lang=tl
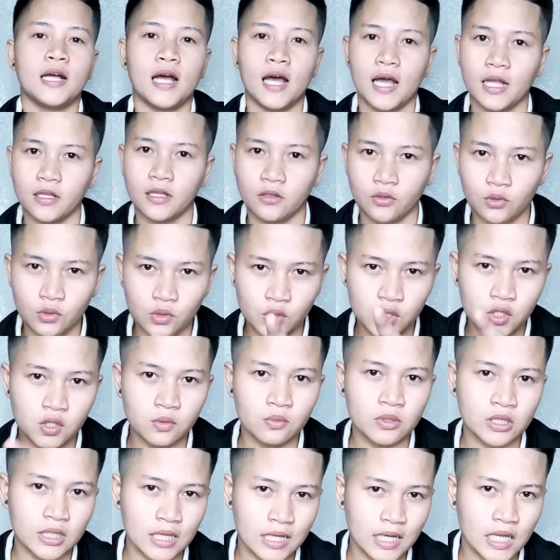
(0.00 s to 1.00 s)
At kung gusto
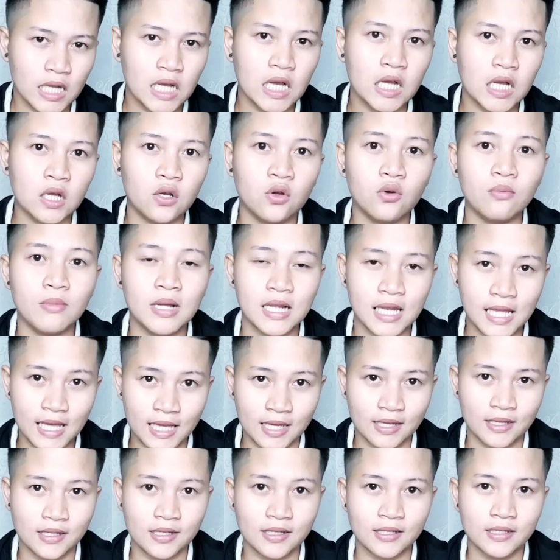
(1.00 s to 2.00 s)
mo talagang
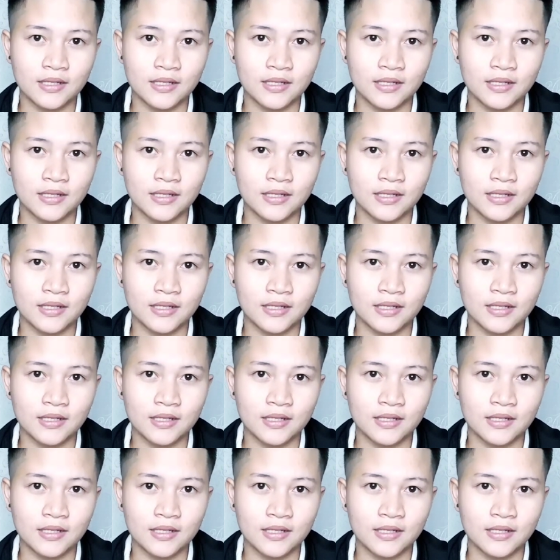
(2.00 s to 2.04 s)
gumaling,